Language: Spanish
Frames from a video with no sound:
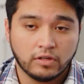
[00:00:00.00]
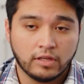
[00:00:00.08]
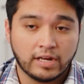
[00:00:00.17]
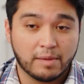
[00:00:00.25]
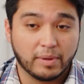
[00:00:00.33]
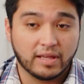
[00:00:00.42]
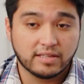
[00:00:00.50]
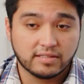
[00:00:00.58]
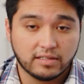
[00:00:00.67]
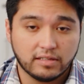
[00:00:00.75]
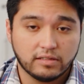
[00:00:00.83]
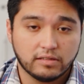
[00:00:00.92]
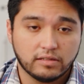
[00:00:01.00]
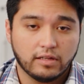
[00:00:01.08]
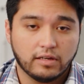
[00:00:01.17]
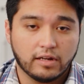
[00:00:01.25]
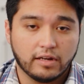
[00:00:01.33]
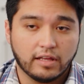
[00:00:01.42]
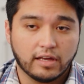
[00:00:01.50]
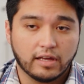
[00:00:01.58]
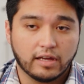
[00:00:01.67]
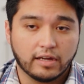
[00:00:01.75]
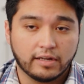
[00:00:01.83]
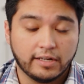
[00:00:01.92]
en APS, el
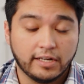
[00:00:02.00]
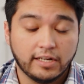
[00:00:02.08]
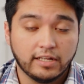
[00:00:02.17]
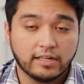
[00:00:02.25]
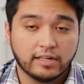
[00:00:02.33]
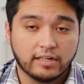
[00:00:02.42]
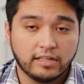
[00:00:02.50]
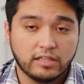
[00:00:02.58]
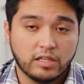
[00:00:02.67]
área clínica y